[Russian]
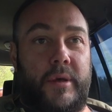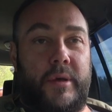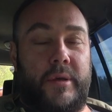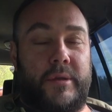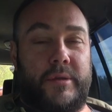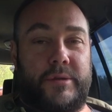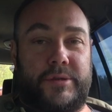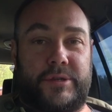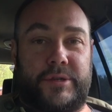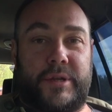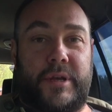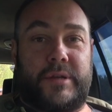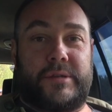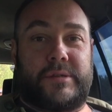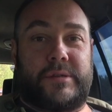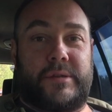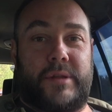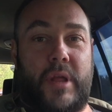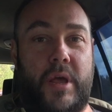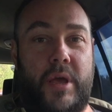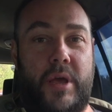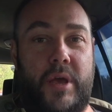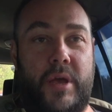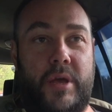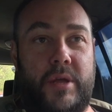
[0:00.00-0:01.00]
Начинается
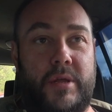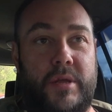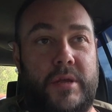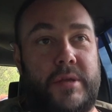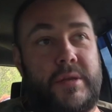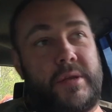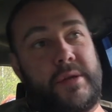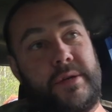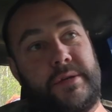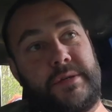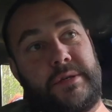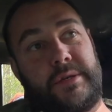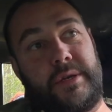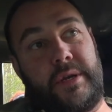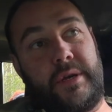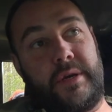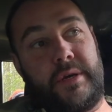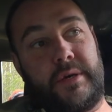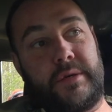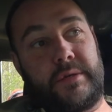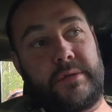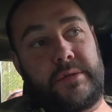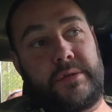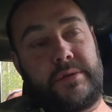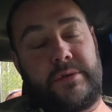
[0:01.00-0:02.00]
длинный
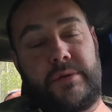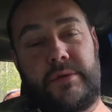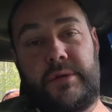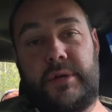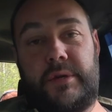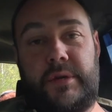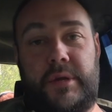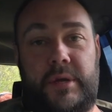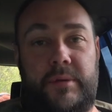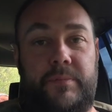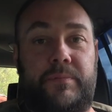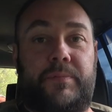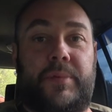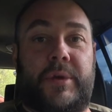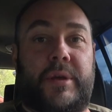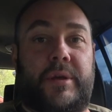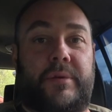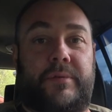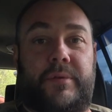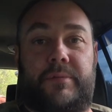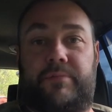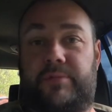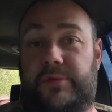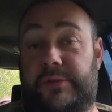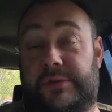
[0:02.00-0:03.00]
телесериал. Сегодня день
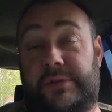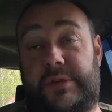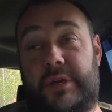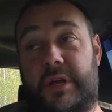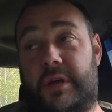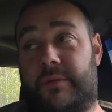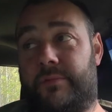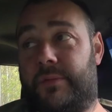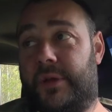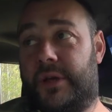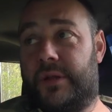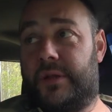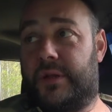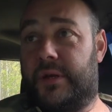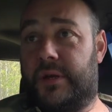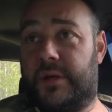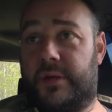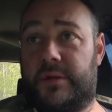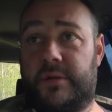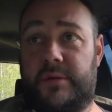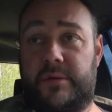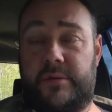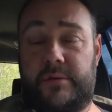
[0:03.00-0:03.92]
первый после обеда.